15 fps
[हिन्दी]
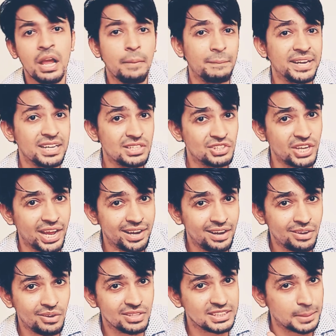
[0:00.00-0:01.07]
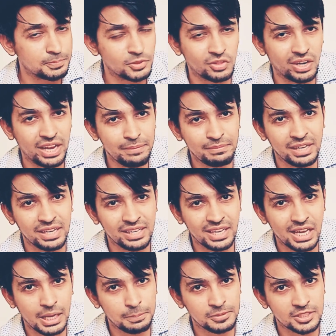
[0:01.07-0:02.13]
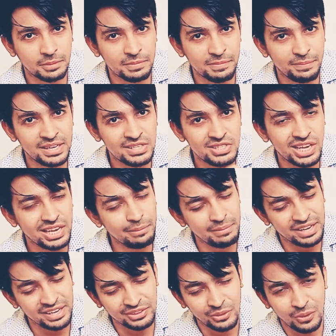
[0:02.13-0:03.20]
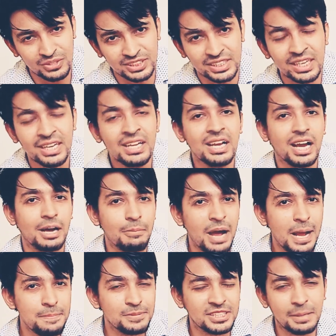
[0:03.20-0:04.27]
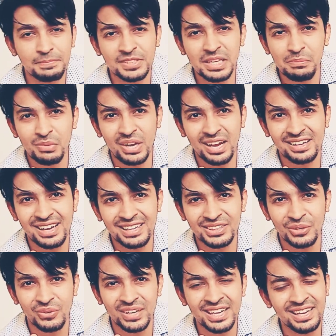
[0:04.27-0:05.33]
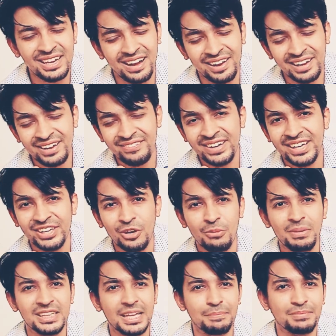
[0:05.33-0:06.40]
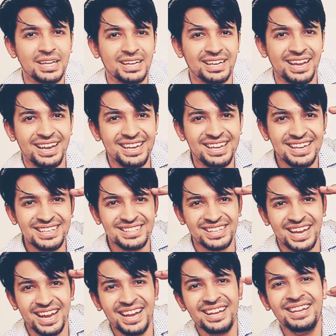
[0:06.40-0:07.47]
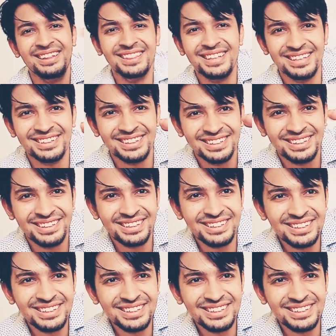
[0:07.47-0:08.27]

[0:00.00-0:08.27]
मेरे चैनल को सब्सक्राइब करके आप सभी बन जाइए मेरे दोस्त अब आप सबसे मुलाकात होगी अगली वीडियो में तब तक के लिए जय हिंद